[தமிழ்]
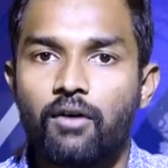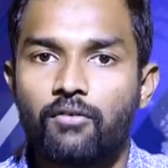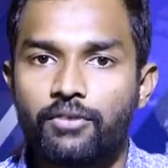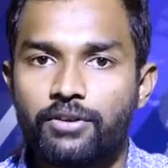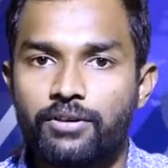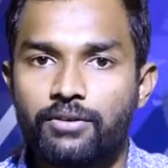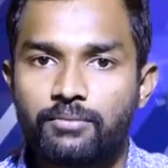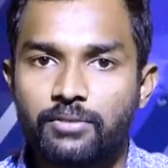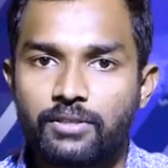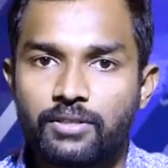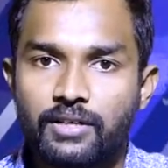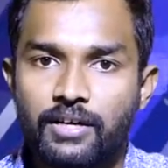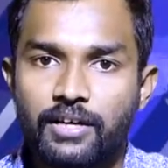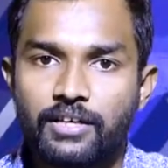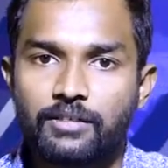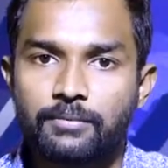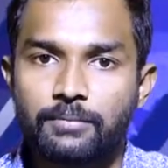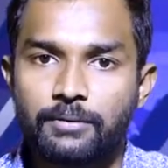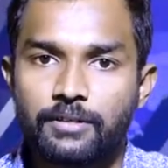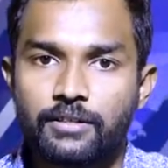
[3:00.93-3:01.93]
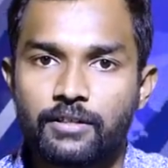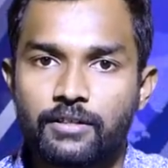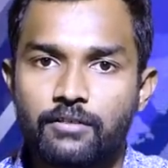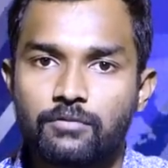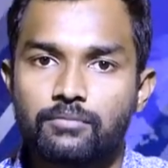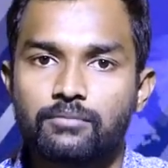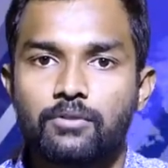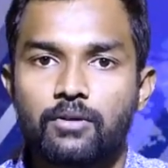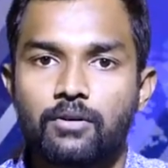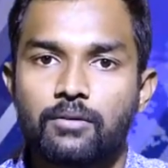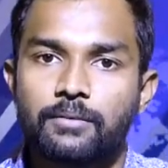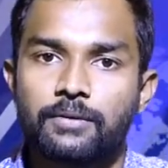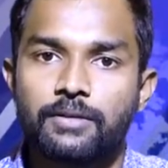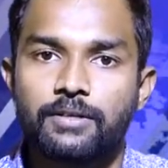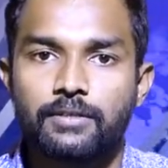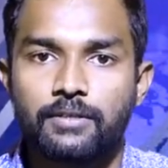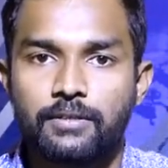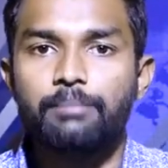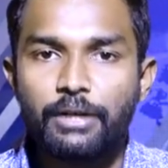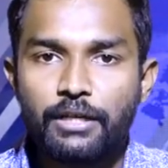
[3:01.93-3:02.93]
அவரையும் வந்து கைது பண்ணிட்டதாகவும்
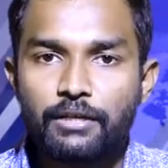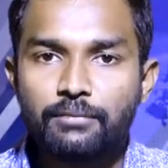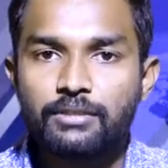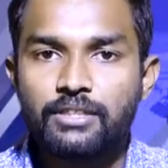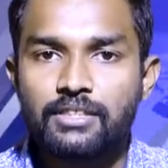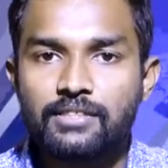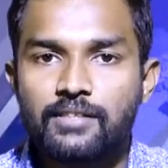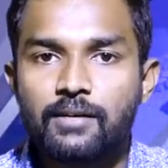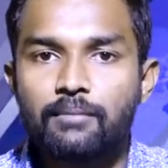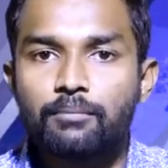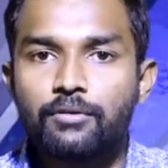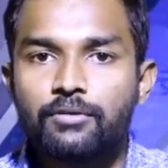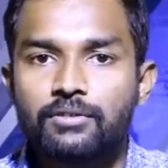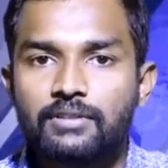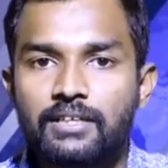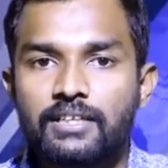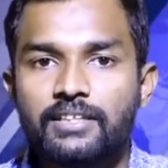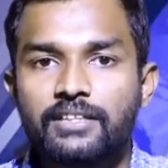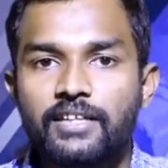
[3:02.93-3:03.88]
சொல்லப்பட்டிருக்கு மேலும் இந்த சம்பவத்தில்